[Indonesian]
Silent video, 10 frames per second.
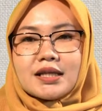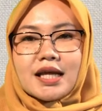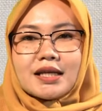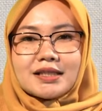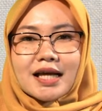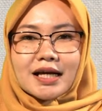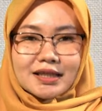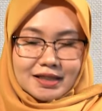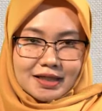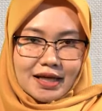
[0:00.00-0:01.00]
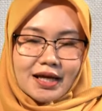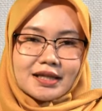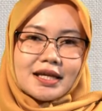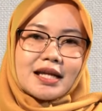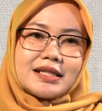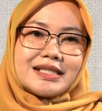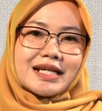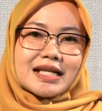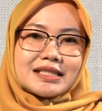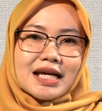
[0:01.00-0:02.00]
dan yang ketiga yakni
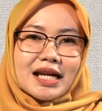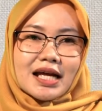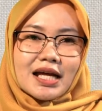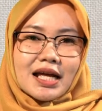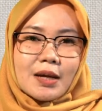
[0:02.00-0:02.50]
dengan cara